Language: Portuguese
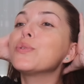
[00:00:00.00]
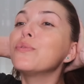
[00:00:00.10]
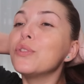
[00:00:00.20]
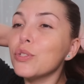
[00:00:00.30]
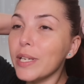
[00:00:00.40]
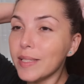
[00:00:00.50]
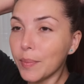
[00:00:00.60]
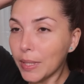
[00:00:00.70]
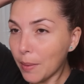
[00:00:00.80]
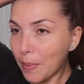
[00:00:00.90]
do vídeo da
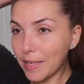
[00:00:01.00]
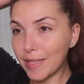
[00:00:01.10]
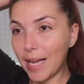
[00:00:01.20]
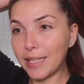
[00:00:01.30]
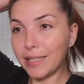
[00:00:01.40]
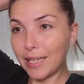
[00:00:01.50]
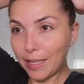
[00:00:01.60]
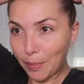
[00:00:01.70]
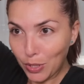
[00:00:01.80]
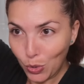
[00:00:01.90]
semana passada,
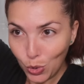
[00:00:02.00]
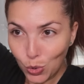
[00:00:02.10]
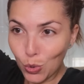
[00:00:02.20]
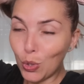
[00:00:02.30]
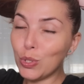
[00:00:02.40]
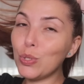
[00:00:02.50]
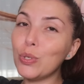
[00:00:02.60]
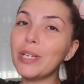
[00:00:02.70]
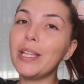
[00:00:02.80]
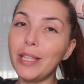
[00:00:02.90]
nada mais gostoso
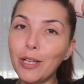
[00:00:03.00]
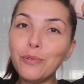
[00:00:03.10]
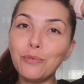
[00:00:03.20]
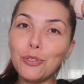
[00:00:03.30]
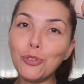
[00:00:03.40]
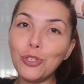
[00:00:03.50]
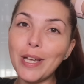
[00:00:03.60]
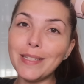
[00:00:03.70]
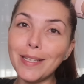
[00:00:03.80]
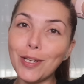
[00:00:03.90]
do que ter um vídeo de
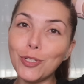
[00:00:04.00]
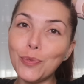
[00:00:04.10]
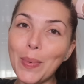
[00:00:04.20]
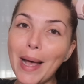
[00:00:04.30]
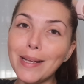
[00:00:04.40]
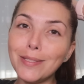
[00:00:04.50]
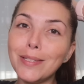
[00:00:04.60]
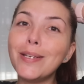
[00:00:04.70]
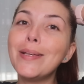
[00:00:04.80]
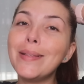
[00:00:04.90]
resenha de
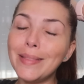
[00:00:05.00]
base